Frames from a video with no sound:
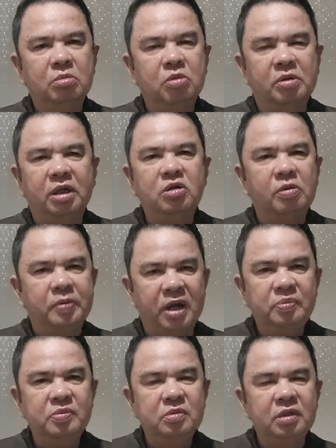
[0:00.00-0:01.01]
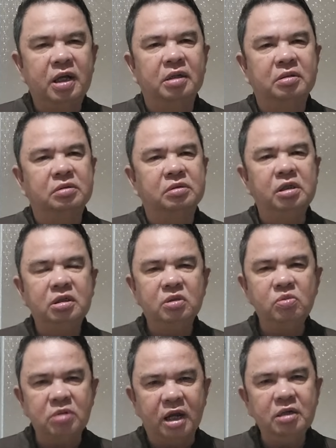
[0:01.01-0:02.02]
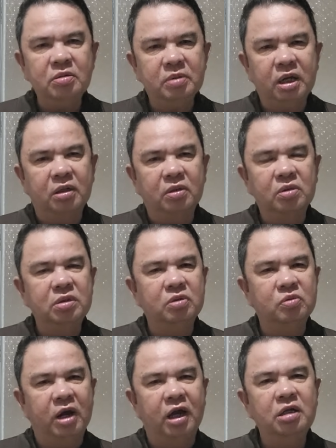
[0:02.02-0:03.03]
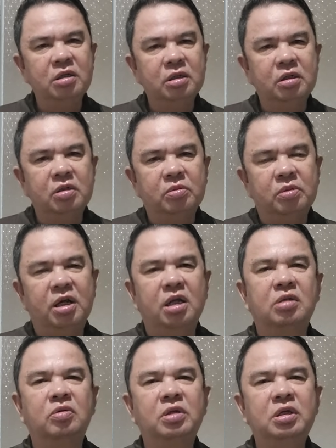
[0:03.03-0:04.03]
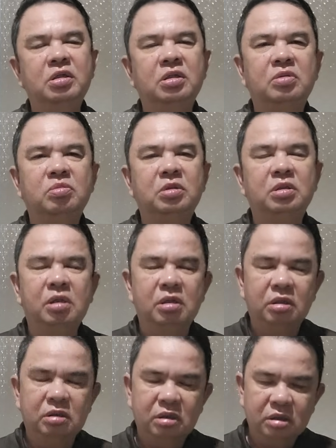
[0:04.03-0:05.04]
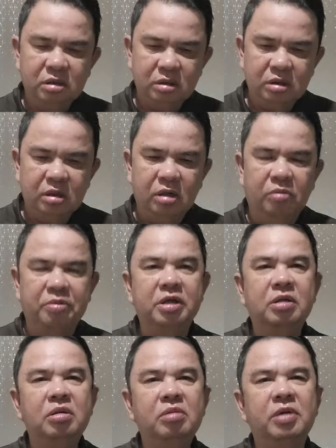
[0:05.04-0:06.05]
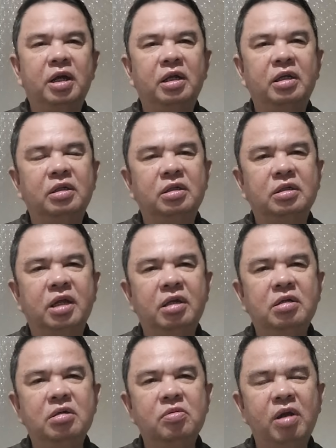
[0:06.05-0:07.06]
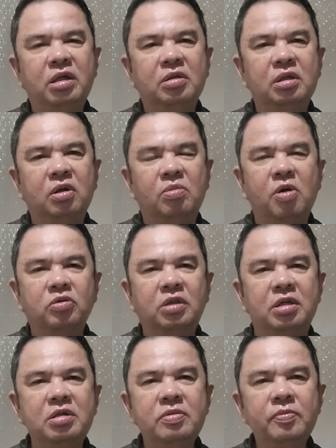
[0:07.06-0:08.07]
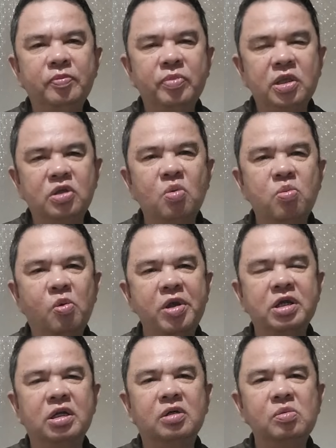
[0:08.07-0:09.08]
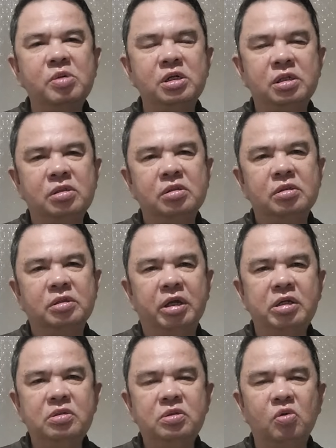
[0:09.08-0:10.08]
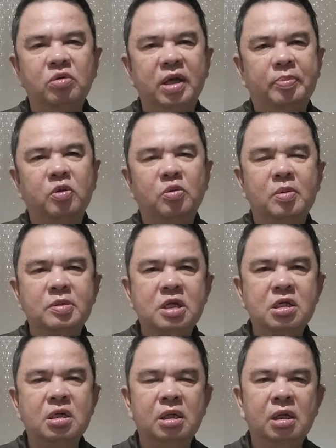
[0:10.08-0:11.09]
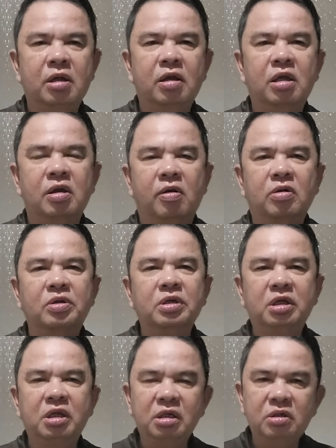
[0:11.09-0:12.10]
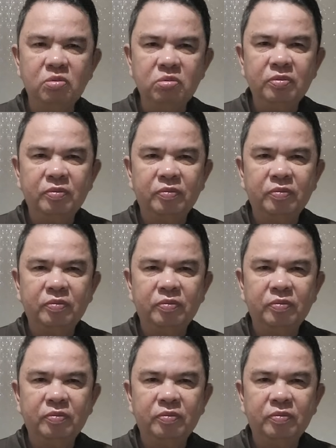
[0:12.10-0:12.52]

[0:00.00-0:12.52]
một cách hợp pháp là rất đúng đắn và có hiệu quả và lần đầu tiên việc mà các cơ quan nội bộ tỉnh dùng quyền lực của mình để tru dập một con dân khi họ có ý kiến đúng